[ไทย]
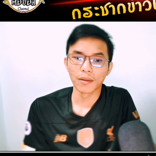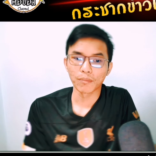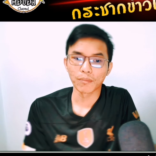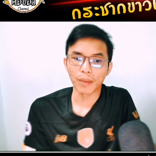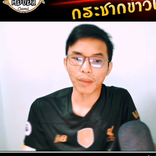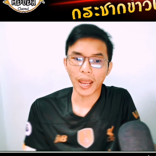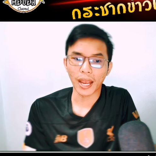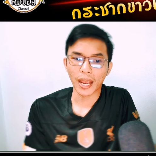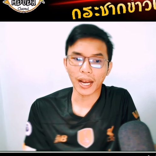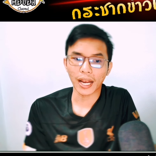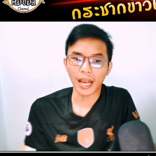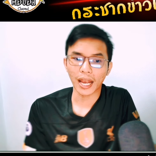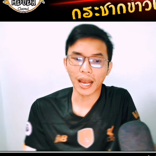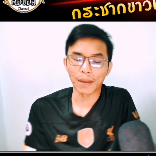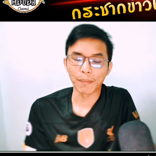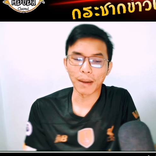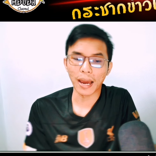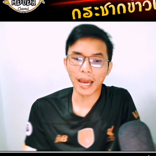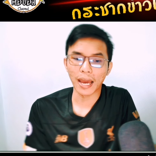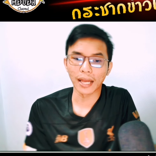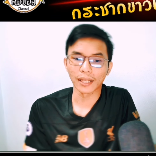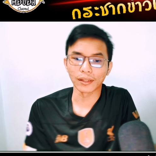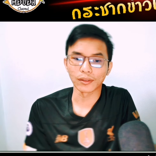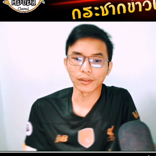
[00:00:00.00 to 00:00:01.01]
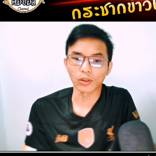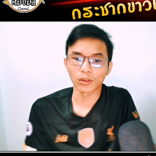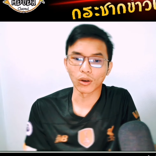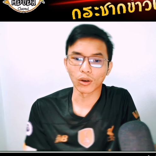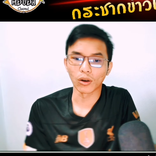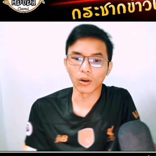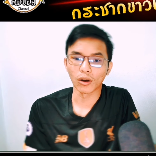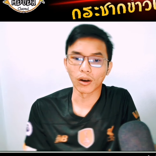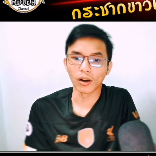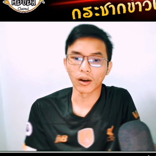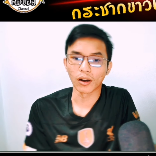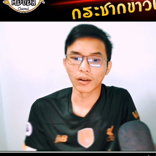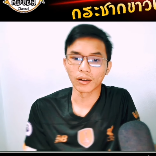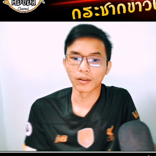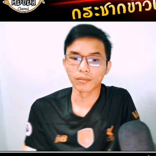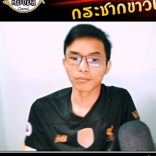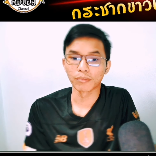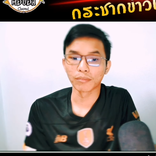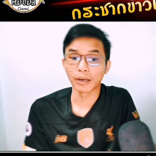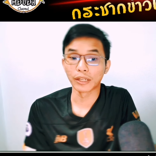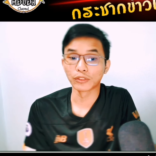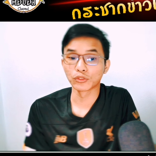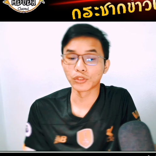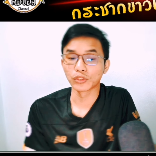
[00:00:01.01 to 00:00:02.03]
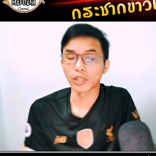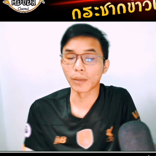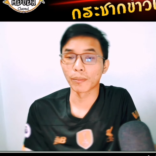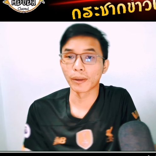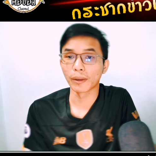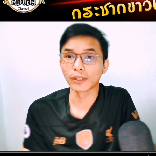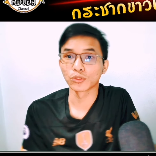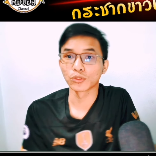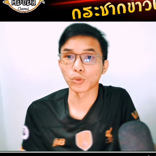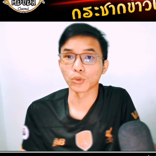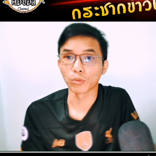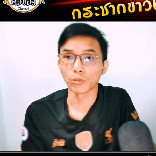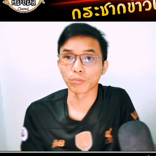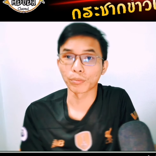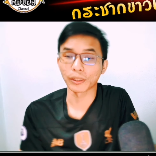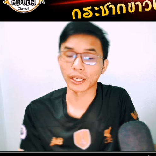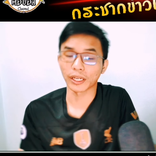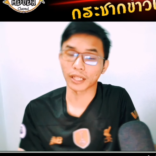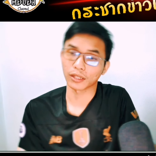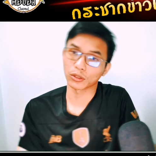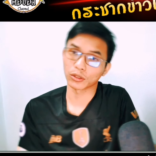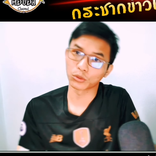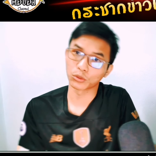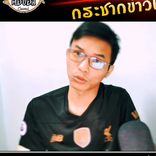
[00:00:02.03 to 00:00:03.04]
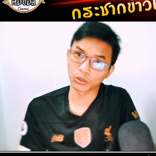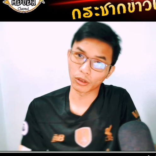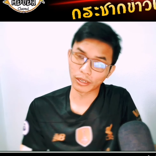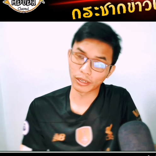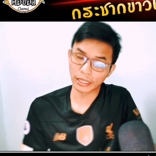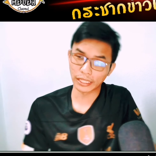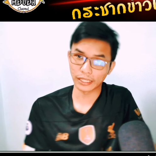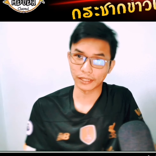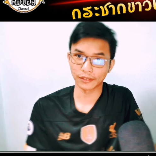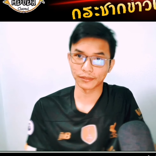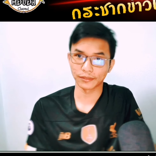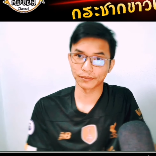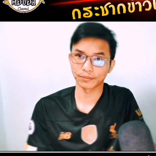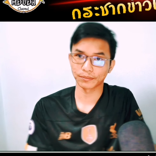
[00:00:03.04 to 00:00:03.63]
แพ้คาบ้านต่อบาเลนเซียไปศูนย์ประตูตอนหนึ่ง